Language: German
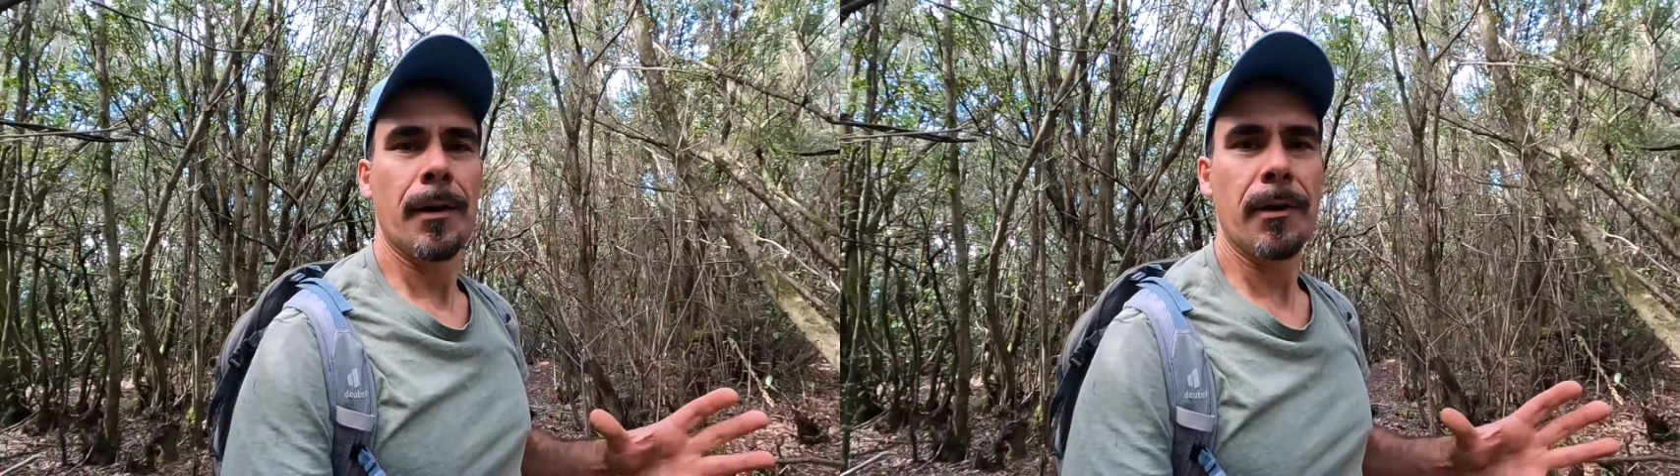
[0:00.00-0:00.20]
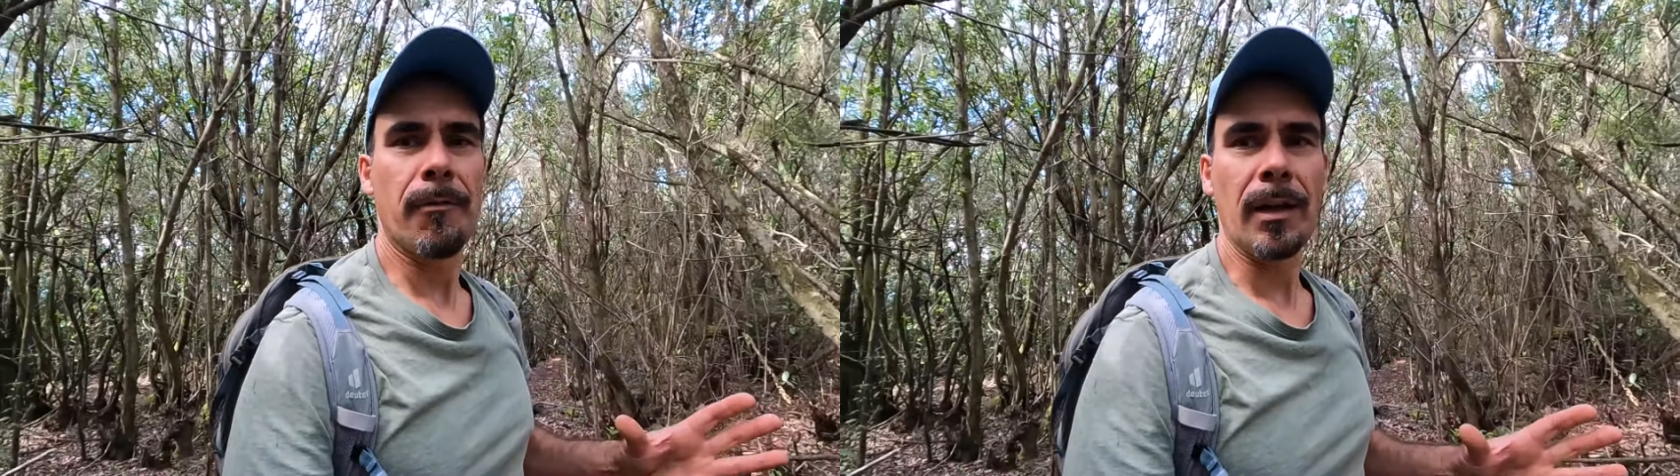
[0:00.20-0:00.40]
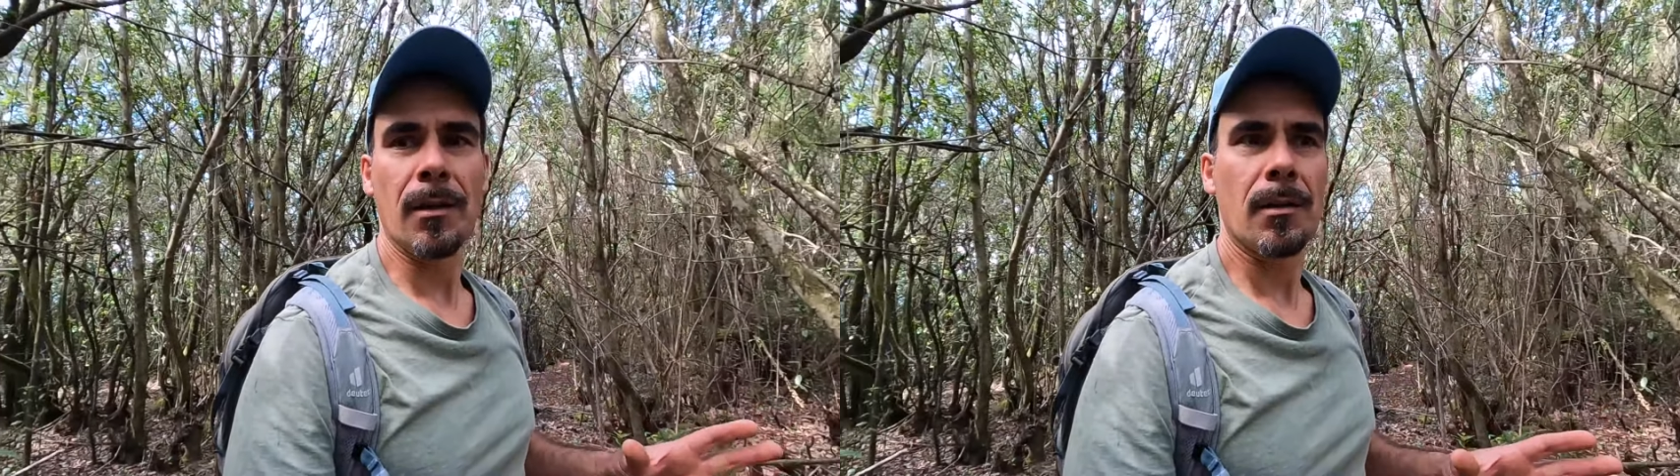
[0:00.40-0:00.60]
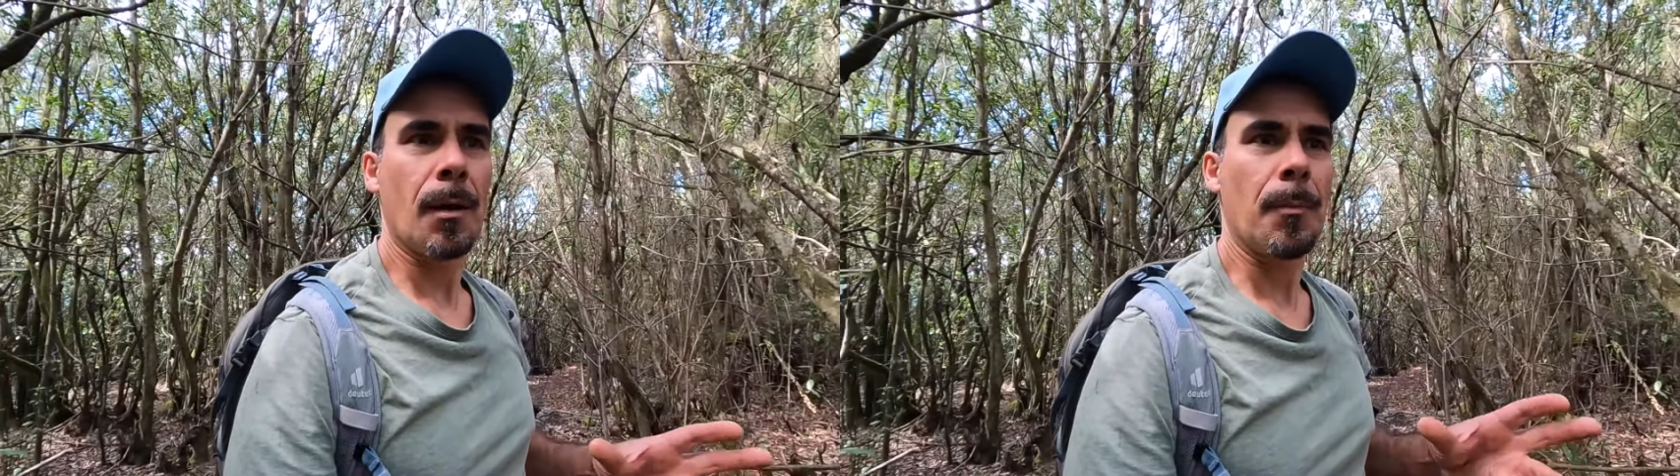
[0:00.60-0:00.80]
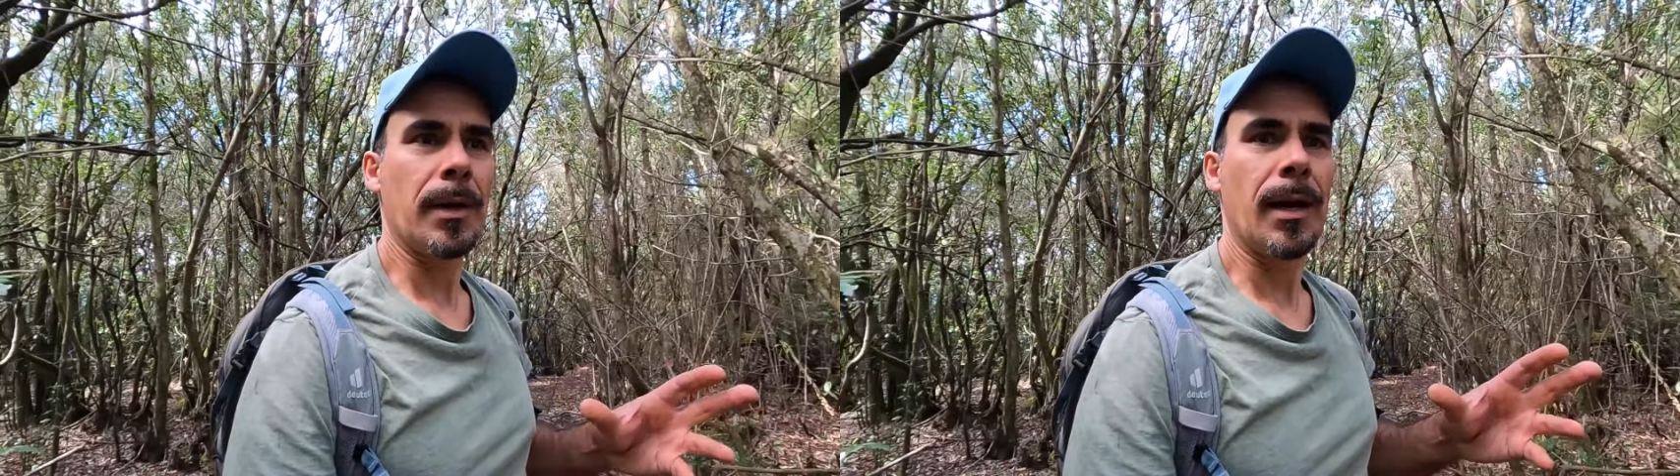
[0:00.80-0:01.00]
gewandert,
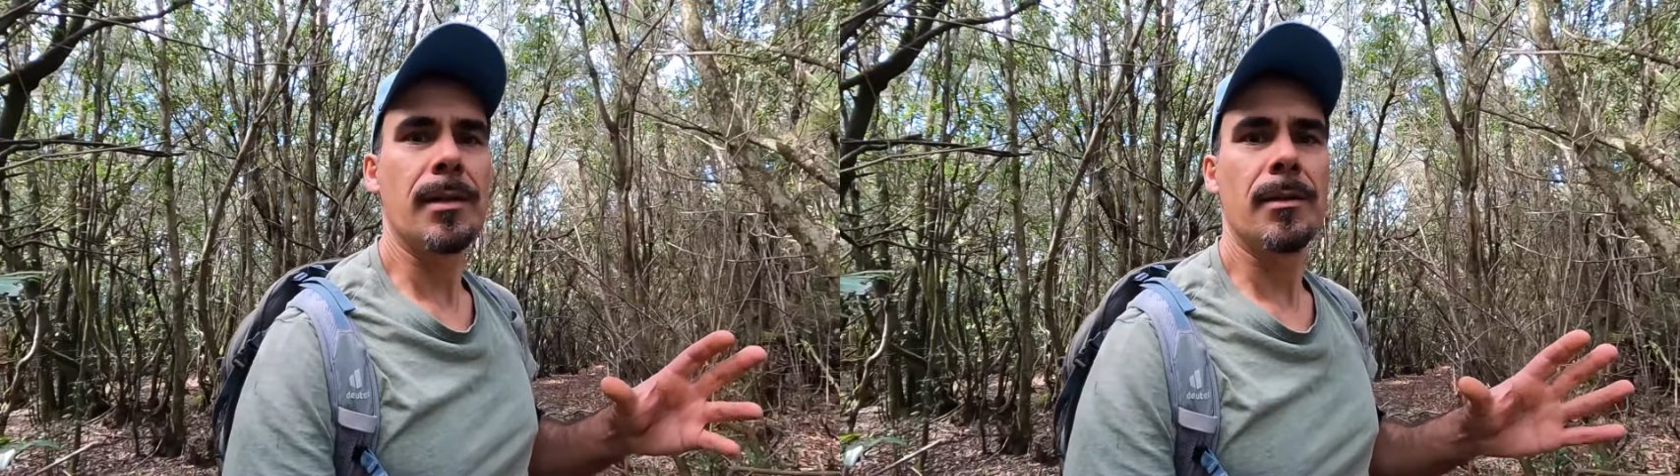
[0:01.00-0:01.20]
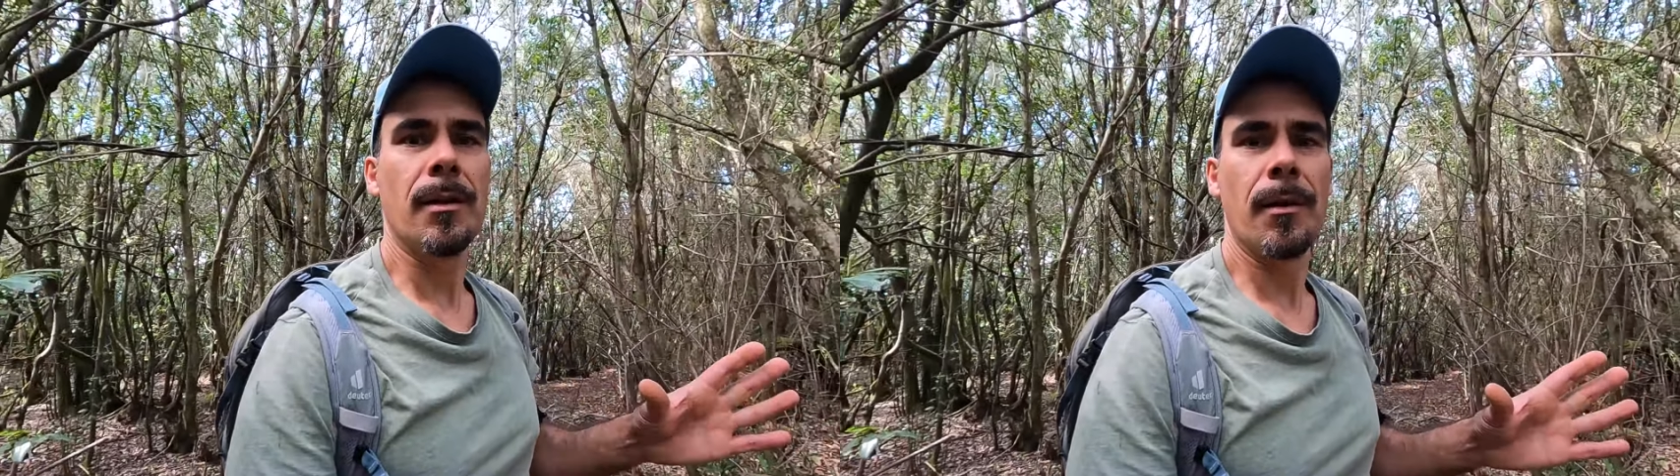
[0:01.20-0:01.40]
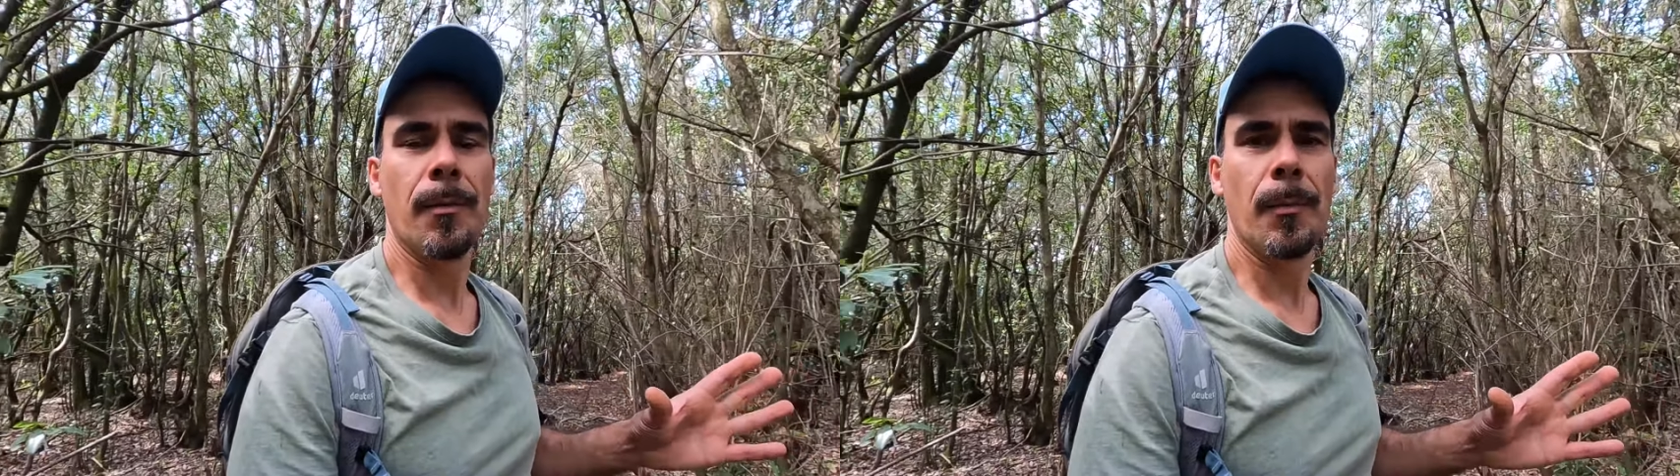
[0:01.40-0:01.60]
habe meinen alten